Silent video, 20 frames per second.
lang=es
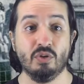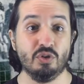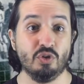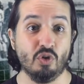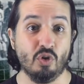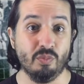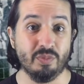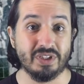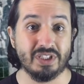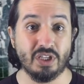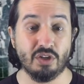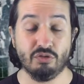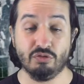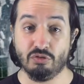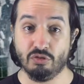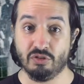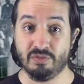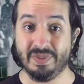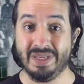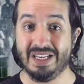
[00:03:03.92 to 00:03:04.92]
cuando cometieron
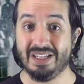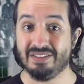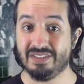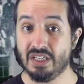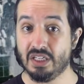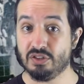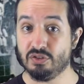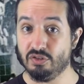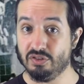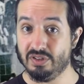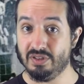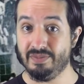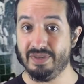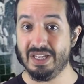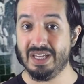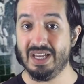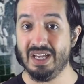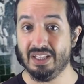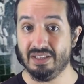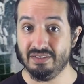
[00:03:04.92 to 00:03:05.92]
sus viles actos de
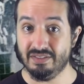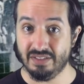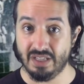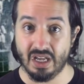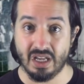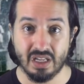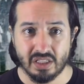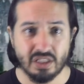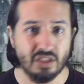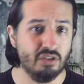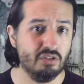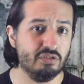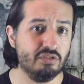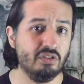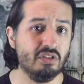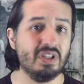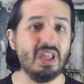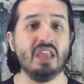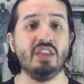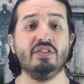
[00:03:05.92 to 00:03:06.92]
venganza. Y los
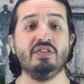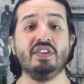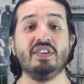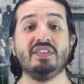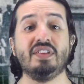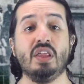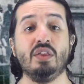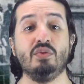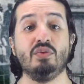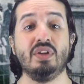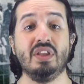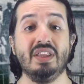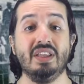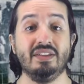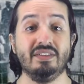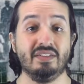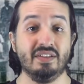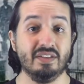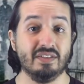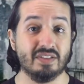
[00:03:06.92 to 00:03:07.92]
soldados
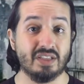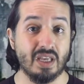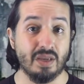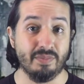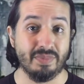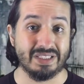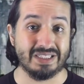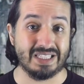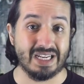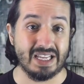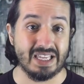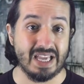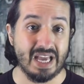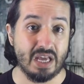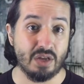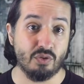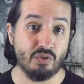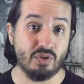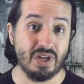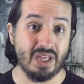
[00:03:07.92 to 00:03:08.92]
estadounidenses que
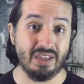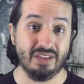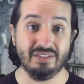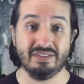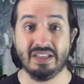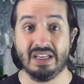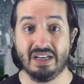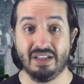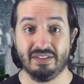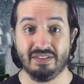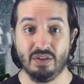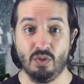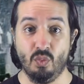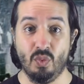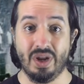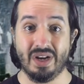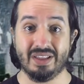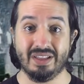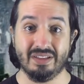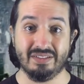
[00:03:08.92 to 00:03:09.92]
metrallaron a decenas de
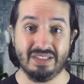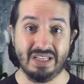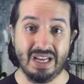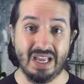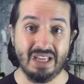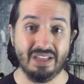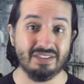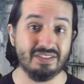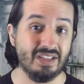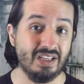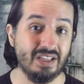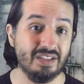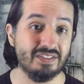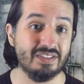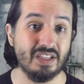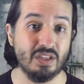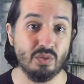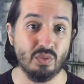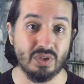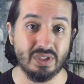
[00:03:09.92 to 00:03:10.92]
guardias de la
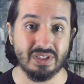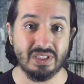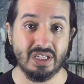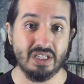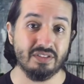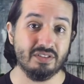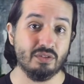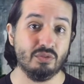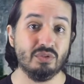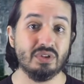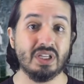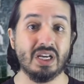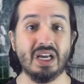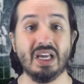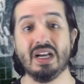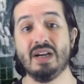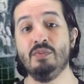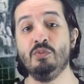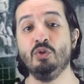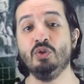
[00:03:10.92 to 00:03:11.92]
SS durante la Segunda
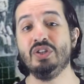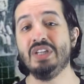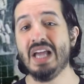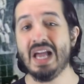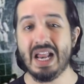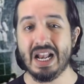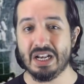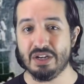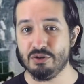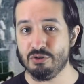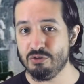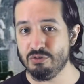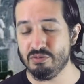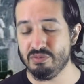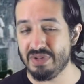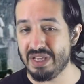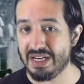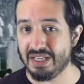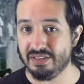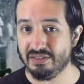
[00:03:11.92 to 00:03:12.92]
Guerra Mundial
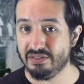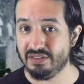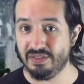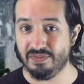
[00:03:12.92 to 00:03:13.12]
no eran